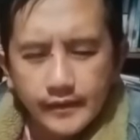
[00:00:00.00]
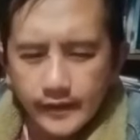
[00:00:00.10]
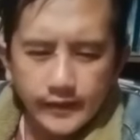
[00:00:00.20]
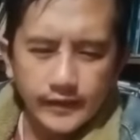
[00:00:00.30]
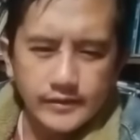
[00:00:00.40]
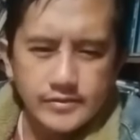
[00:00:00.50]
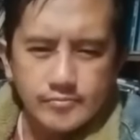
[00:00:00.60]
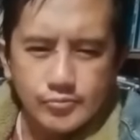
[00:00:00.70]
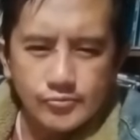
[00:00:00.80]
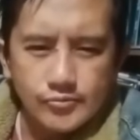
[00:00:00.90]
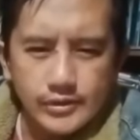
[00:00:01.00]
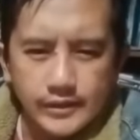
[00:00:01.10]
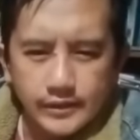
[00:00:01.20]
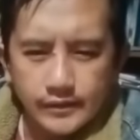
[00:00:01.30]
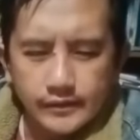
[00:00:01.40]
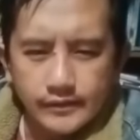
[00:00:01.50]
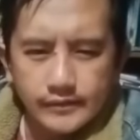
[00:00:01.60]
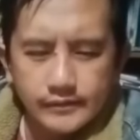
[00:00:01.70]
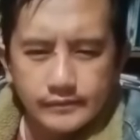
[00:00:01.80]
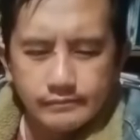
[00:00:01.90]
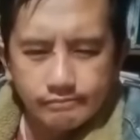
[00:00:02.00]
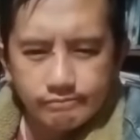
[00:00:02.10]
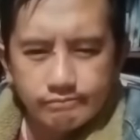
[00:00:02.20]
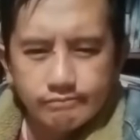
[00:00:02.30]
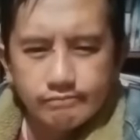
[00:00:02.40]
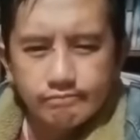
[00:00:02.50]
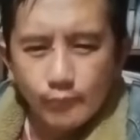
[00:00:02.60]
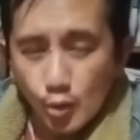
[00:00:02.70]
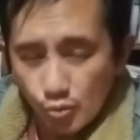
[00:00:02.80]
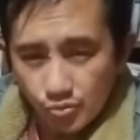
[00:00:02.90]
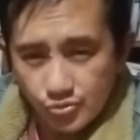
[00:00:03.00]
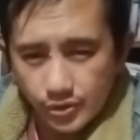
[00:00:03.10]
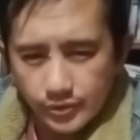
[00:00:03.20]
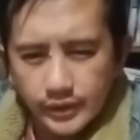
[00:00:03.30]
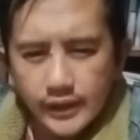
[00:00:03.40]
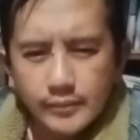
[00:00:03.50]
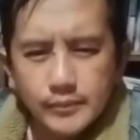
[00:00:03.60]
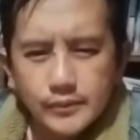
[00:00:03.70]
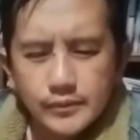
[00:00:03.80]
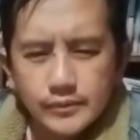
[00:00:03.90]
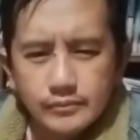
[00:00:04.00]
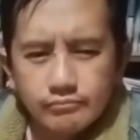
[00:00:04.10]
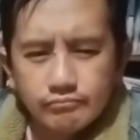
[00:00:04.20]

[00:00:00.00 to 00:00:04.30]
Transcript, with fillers: Nararagay tsimpu kat ah, maukos tayo ti apo,